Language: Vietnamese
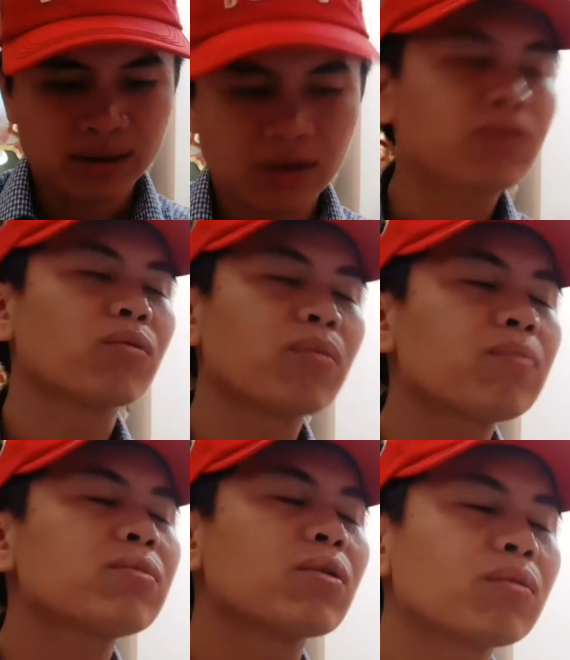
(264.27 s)
nó
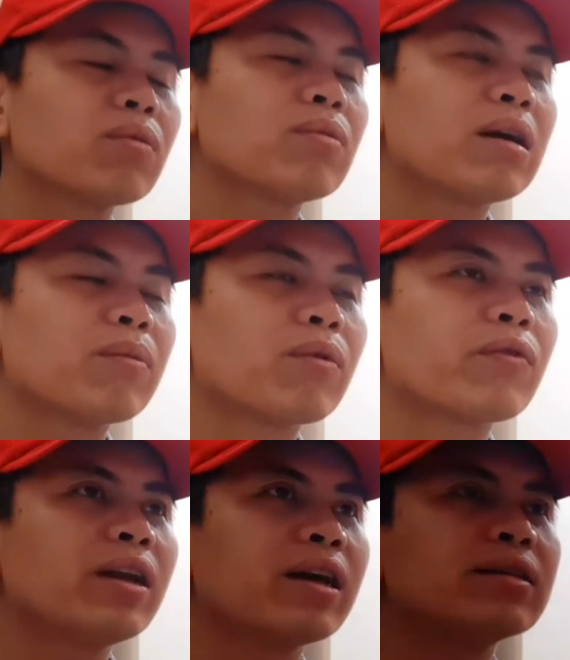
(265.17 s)
cũng cũng cũng là một
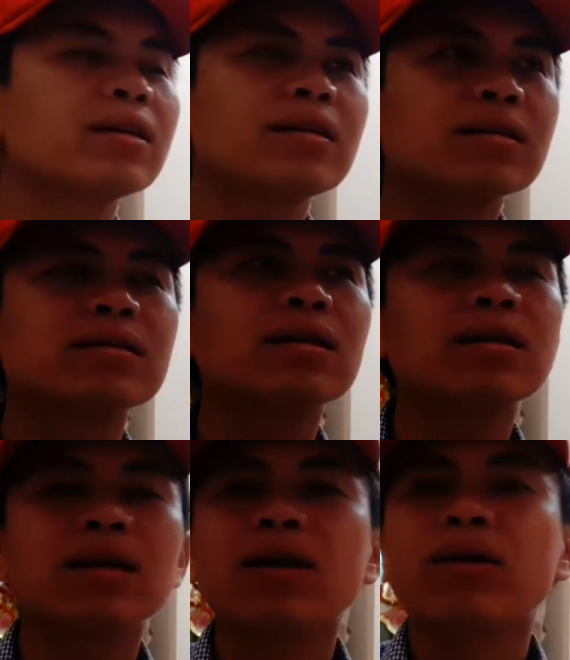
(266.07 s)
vấn đề rất
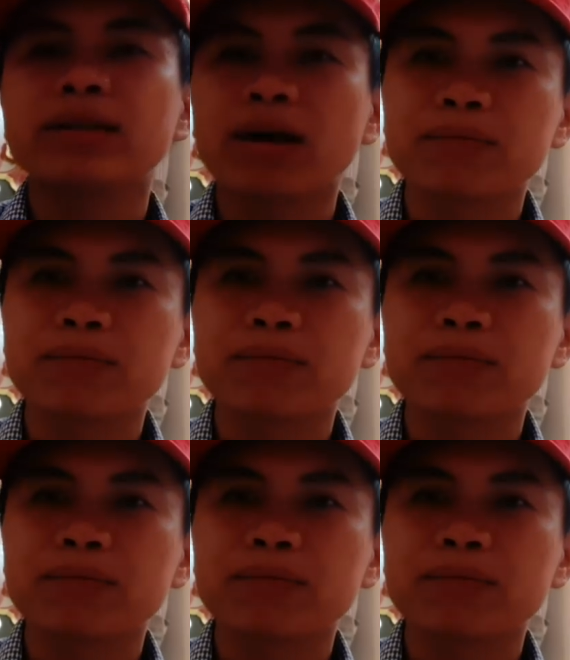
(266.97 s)
rất là quan trọng